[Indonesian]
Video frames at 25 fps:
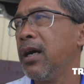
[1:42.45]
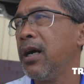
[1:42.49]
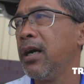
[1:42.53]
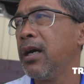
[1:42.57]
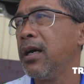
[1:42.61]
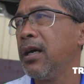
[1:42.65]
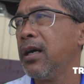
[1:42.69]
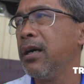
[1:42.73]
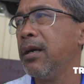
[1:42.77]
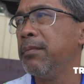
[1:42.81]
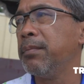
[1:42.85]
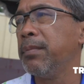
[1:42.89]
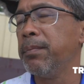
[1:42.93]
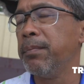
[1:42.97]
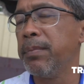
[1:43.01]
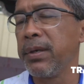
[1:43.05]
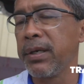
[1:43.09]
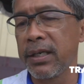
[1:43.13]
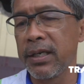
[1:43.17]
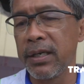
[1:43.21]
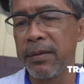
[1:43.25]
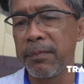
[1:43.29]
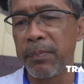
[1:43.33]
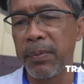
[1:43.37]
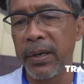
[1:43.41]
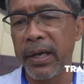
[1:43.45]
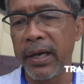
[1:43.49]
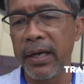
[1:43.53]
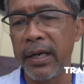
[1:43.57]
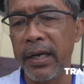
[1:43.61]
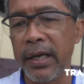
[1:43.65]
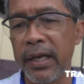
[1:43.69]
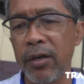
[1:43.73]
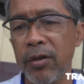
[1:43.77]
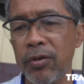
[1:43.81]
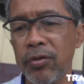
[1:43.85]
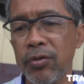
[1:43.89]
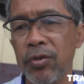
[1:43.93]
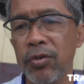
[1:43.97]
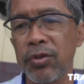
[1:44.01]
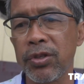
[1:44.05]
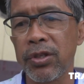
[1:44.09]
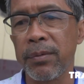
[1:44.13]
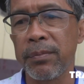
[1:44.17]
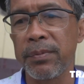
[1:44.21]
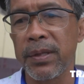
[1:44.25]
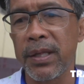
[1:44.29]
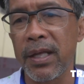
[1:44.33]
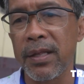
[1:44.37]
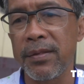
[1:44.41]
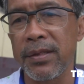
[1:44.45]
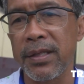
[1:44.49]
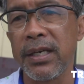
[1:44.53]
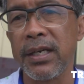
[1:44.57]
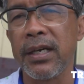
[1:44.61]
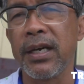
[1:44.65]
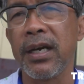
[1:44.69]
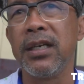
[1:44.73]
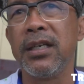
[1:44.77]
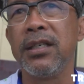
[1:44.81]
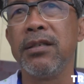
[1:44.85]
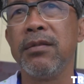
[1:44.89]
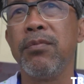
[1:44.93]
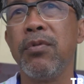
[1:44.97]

uh, membuat planning untuk tinggal